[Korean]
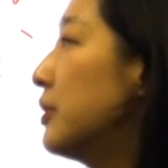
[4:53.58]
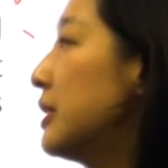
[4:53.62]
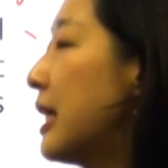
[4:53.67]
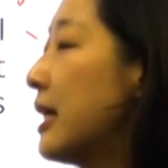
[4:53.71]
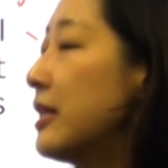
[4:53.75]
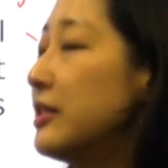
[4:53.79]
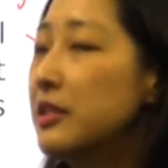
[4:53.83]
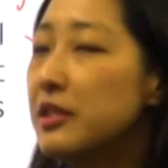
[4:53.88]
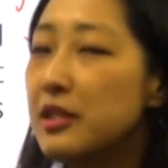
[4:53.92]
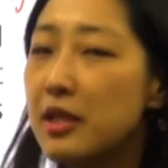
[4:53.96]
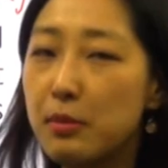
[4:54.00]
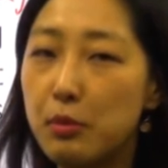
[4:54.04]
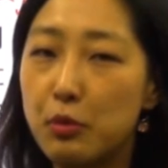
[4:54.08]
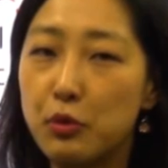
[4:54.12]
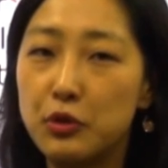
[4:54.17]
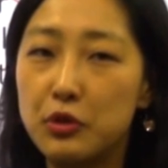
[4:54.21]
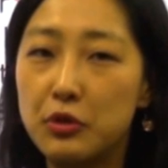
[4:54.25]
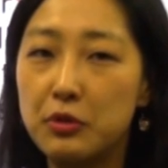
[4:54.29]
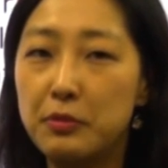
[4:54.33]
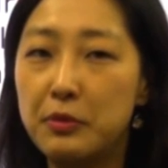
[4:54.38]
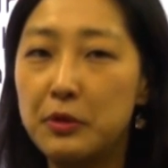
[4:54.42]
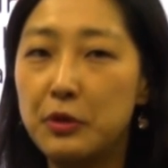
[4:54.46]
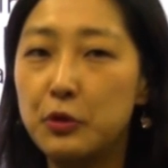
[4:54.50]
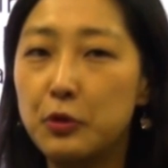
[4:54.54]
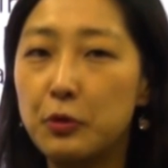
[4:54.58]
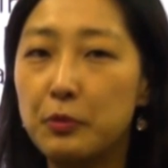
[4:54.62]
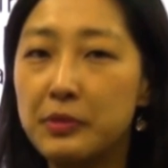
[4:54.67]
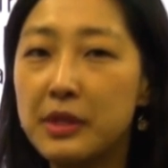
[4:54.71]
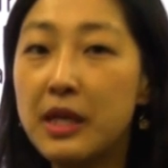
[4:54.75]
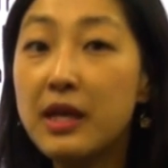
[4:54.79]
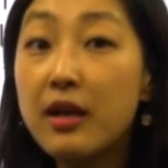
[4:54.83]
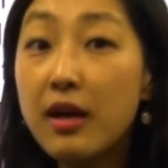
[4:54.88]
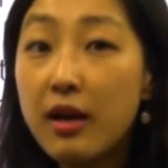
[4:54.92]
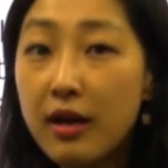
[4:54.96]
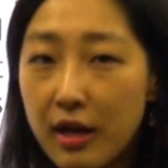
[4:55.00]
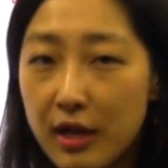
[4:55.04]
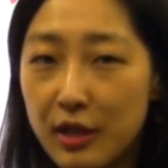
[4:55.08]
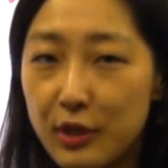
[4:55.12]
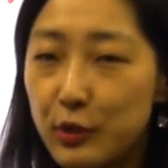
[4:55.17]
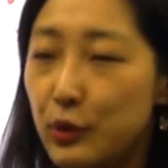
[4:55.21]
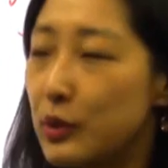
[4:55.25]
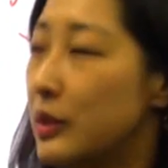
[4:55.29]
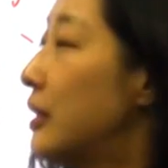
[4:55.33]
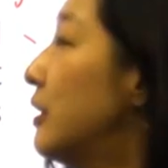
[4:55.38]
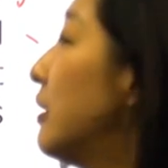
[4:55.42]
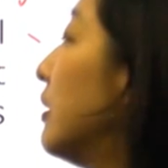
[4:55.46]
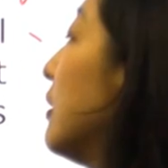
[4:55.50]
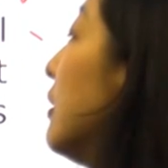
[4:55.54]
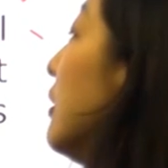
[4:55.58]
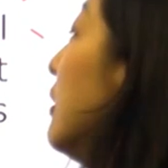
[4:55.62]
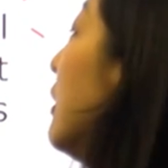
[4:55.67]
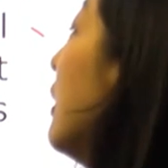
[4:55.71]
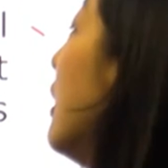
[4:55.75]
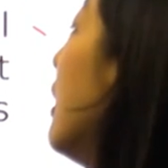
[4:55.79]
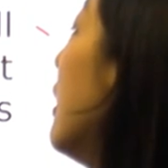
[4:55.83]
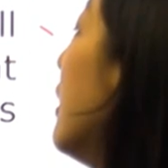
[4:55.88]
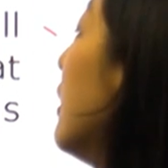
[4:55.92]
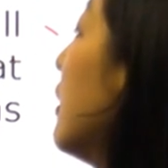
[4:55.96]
자신의 모습을 좀 생각할 수 있기를